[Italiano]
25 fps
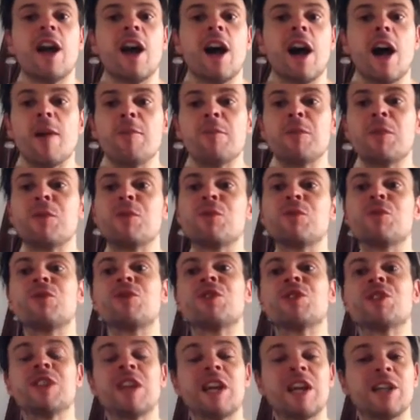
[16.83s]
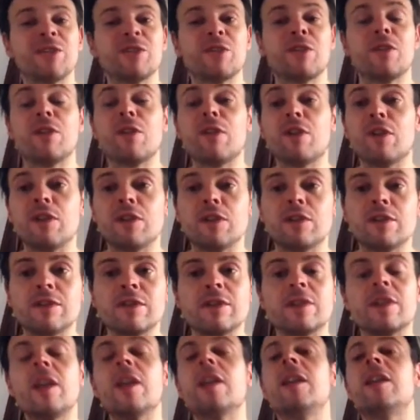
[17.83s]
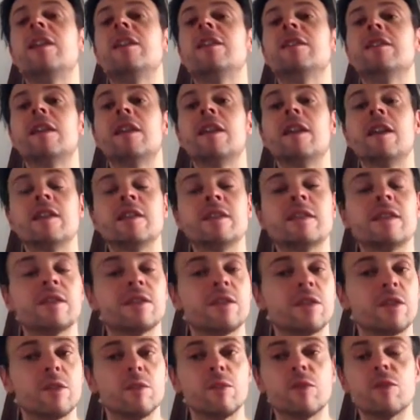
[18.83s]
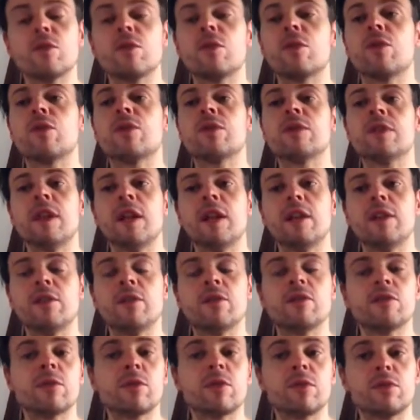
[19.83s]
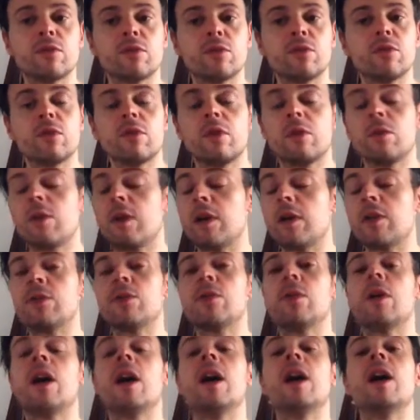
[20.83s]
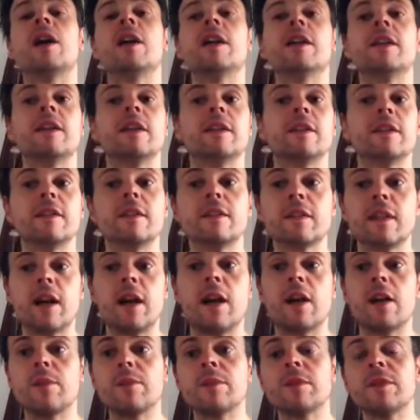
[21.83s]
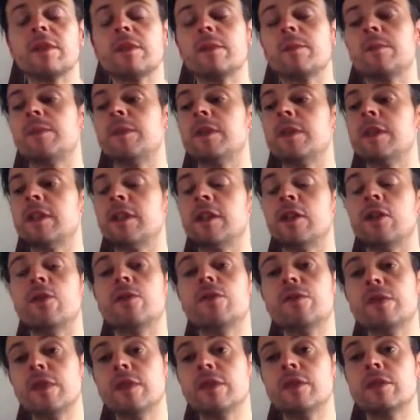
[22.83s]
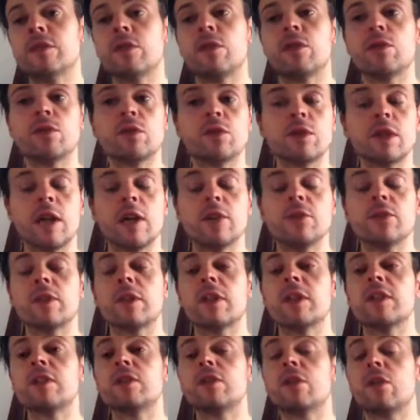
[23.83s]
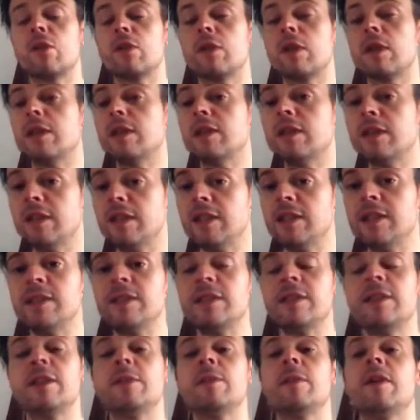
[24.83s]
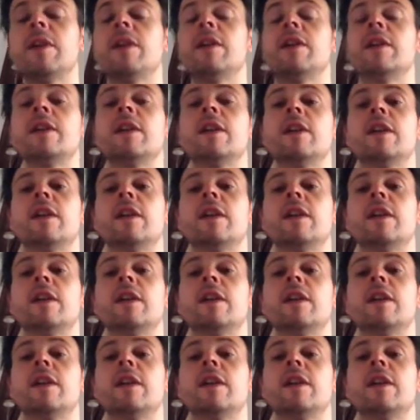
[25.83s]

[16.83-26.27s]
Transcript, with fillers: abbiano suscitato dell'interesse, sono molto contento, soprattutto riguardo ai SARMS, perché ho visto e ho notato che ci sono tantissime,